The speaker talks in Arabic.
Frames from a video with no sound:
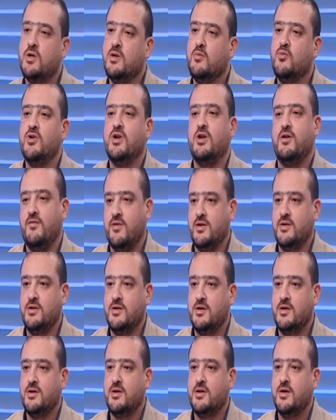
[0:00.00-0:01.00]
المدير الفني
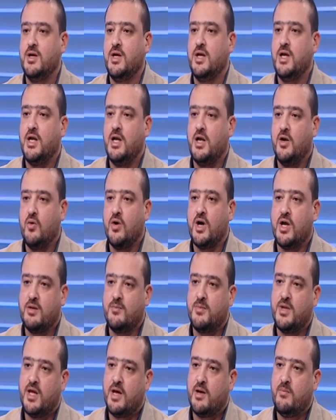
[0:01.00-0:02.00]
مم. اللي هو
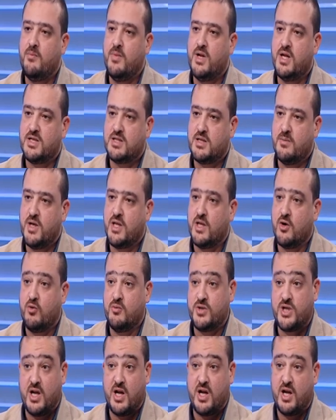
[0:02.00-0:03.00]
كان من اهم الازمات او
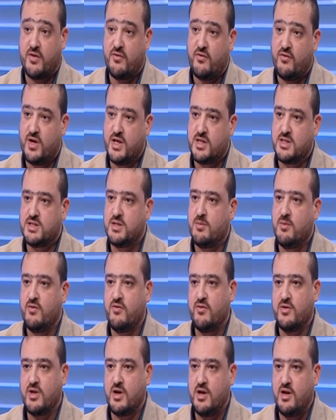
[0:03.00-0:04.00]
المشاكل اللي كانت في فرقه الزمالك
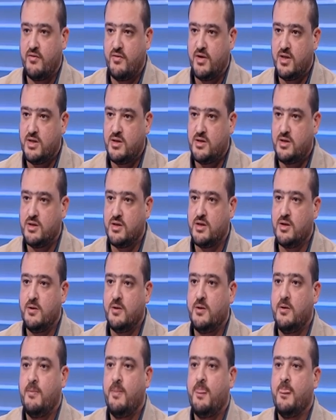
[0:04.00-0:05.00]
الفتره اللي فاتت
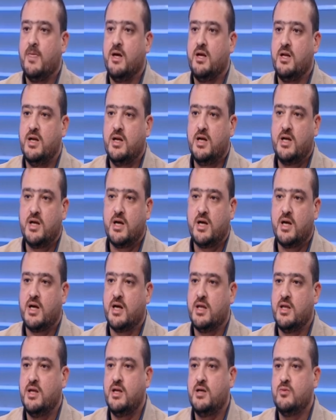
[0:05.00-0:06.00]
ان احنا كان
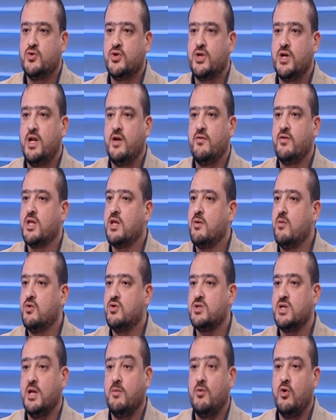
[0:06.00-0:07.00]
عندنا مشكله في
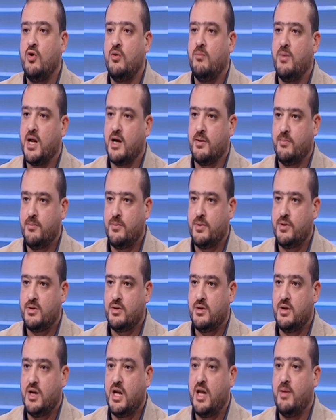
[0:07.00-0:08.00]
التمركز اللعيبه جوه الملعب مم.
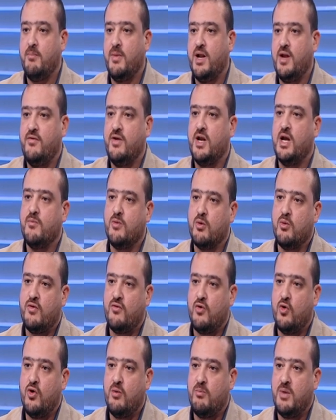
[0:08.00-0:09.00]
لما الفرقه بتبقى
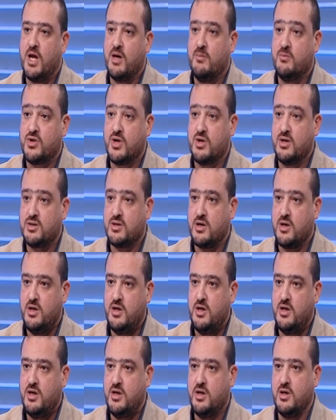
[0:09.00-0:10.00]
واقفه جوه الملعب بشكل
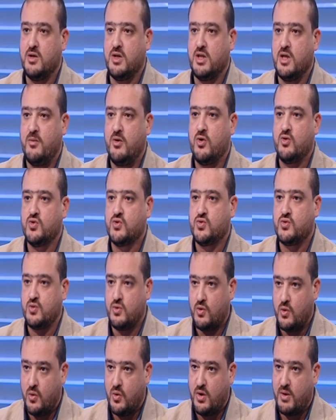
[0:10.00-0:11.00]
صحيح التمركز
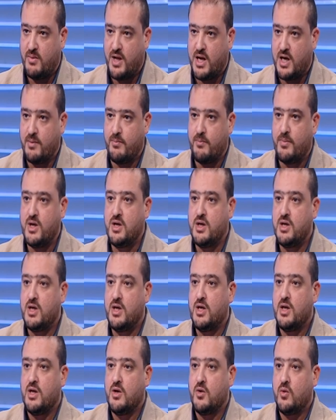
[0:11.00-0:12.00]
جوه الملعب
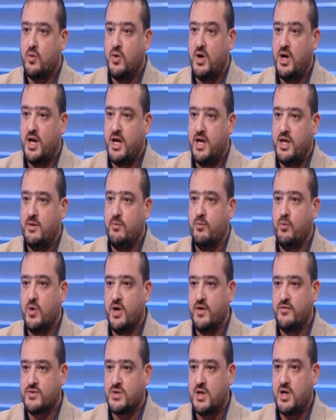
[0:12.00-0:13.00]
كل لعيب
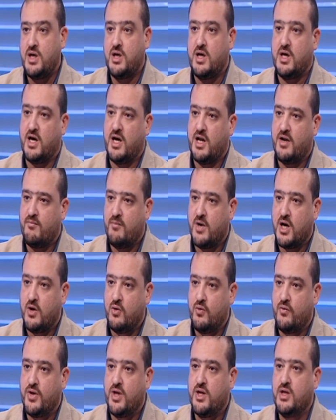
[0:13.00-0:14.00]
واقف صح عارف
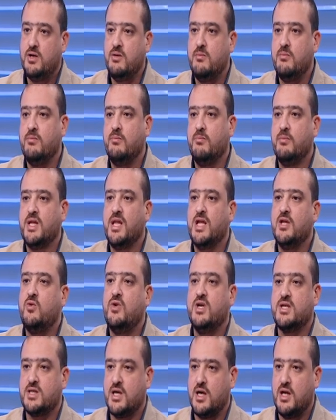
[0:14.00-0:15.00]
مكانه فين بتلاقي
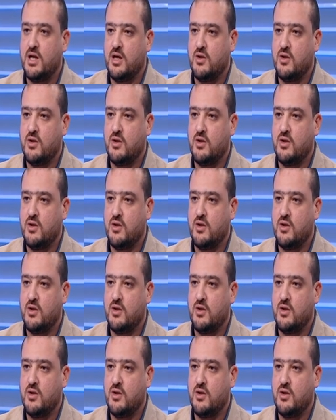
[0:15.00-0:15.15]
الدنيا سهله